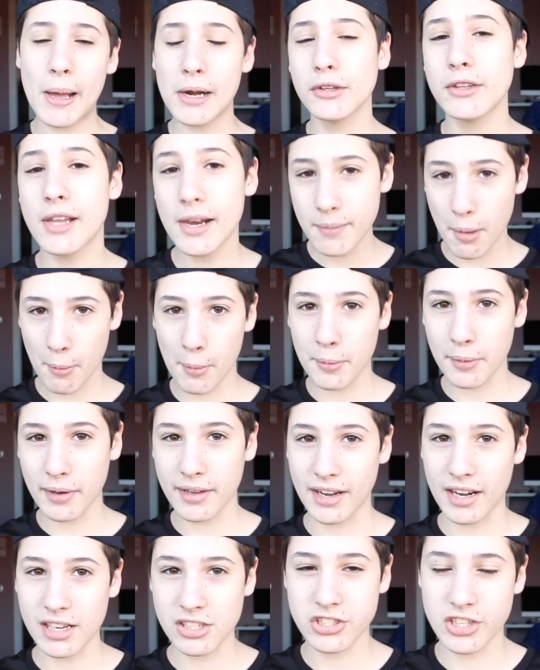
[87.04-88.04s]
Parlo della mia prima
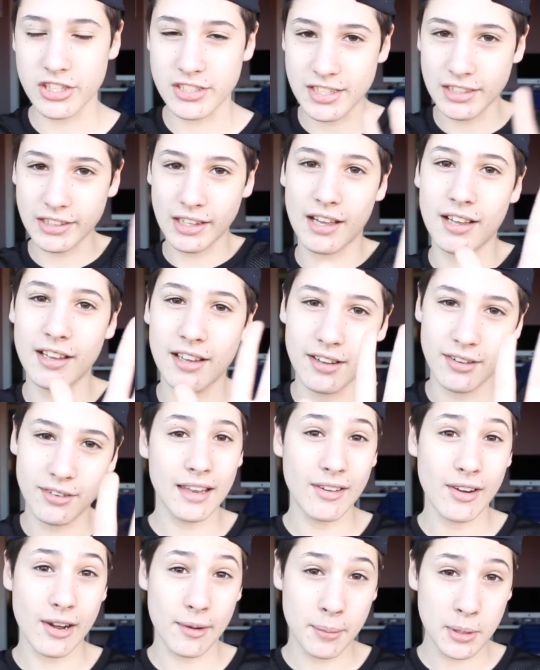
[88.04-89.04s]
crush che è stata
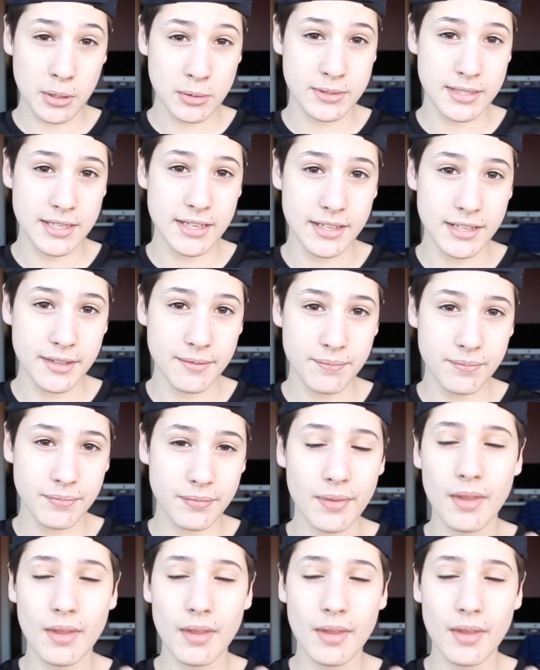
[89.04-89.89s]
Laura Pausini